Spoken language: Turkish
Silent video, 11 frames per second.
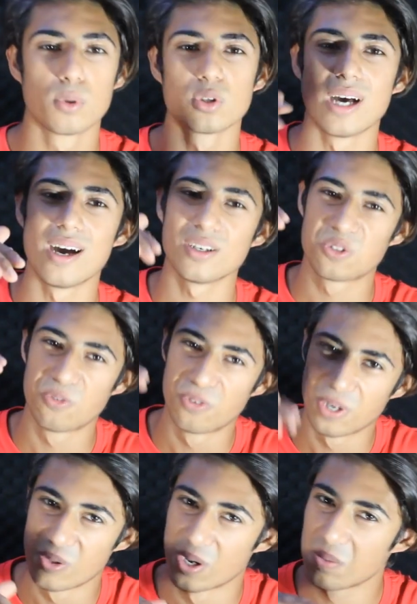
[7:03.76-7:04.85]
Burada
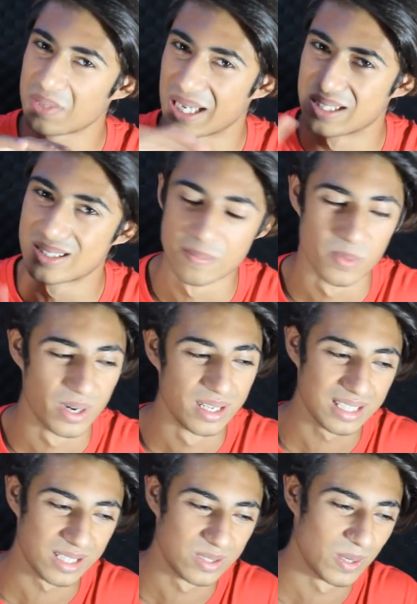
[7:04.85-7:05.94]
küfür ediyorum kestim
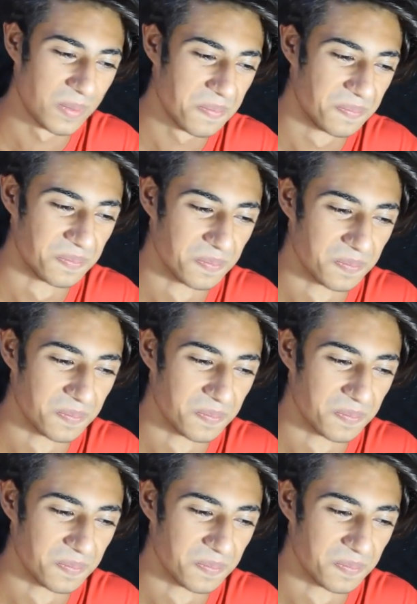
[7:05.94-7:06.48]
burayı kesiyorum